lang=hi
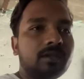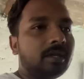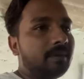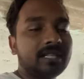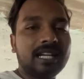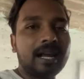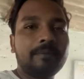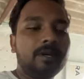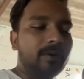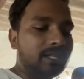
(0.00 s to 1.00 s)
तबीयत खराब
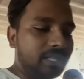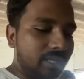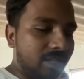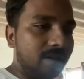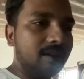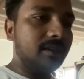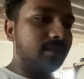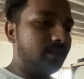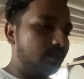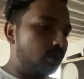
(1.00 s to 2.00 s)
की वजह
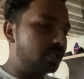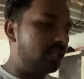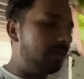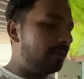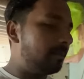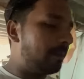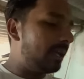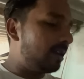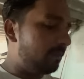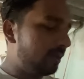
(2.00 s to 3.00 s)
से कुछ नहीं बन
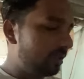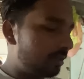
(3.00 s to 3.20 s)
पाया अभी